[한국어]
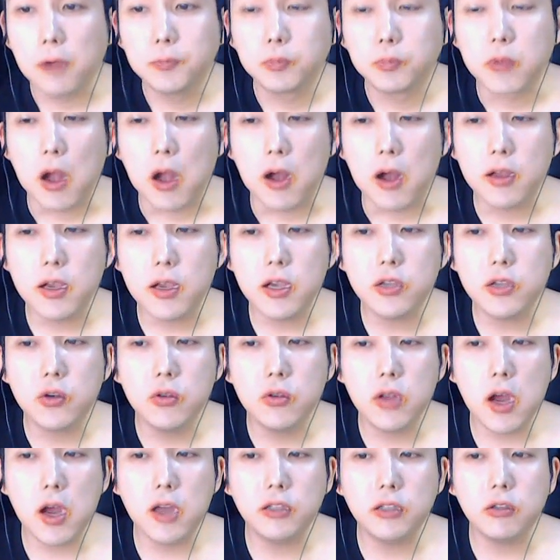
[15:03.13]
가게에
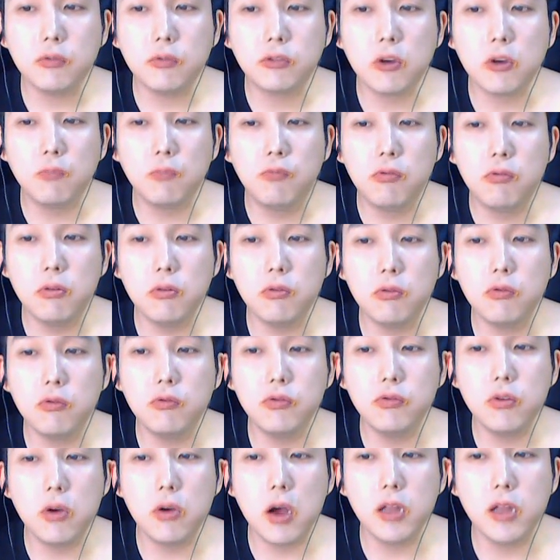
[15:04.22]
전화해서 저 부르고
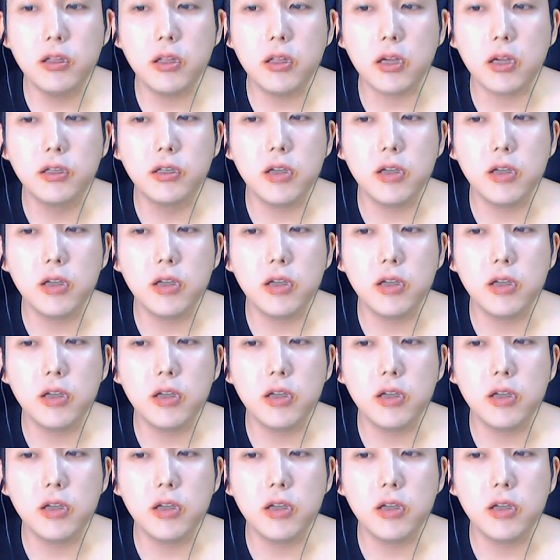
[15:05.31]
운영하는데